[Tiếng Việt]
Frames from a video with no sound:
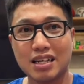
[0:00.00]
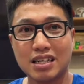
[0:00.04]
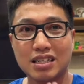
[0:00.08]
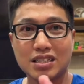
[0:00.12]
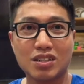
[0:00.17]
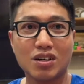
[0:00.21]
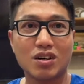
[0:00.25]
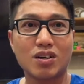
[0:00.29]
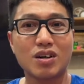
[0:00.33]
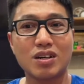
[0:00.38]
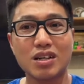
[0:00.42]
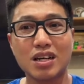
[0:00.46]

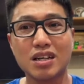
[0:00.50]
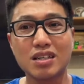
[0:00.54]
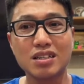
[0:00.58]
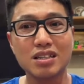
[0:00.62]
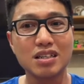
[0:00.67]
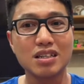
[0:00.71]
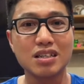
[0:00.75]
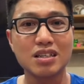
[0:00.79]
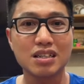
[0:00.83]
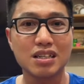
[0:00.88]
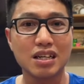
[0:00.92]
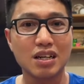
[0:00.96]
cho đến
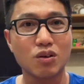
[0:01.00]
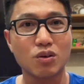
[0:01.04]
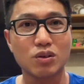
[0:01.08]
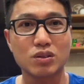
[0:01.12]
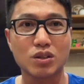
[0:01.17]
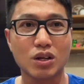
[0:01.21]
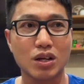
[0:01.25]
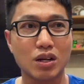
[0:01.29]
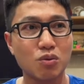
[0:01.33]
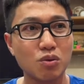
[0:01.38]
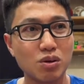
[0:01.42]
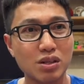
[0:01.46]
cái đội
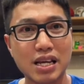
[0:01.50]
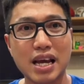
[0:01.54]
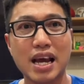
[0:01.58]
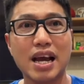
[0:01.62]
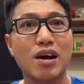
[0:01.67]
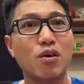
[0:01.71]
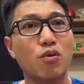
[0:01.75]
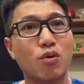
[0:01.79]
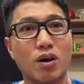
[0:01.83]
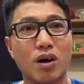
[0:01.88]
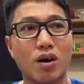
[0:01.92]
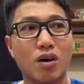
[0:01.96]
tuyển quốc
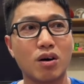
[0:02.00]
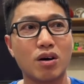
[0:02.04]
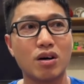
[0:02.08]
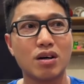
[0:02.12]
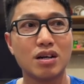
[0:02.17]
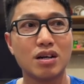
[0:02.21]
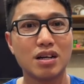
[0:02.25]
gia của họ,